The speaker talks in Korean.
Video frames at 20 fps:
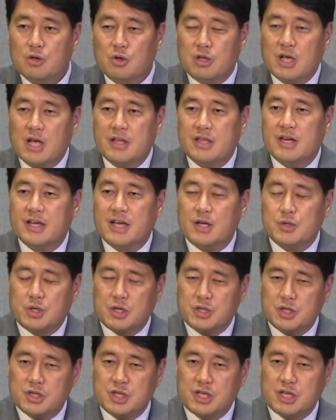유대인들이
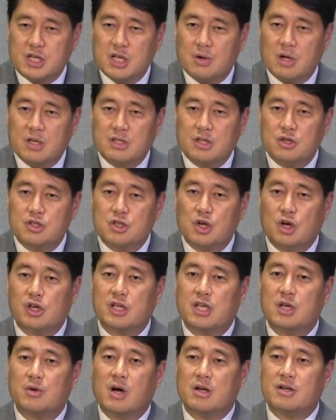계속해서 지켜왔던
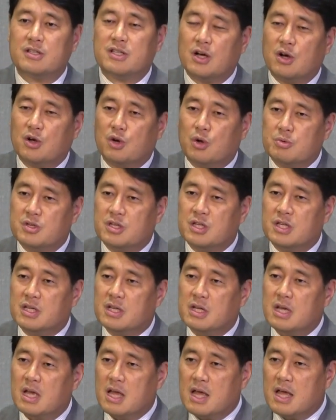절기와는
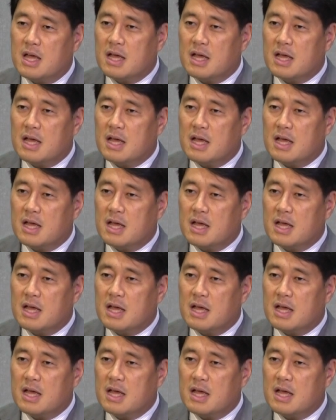상관없이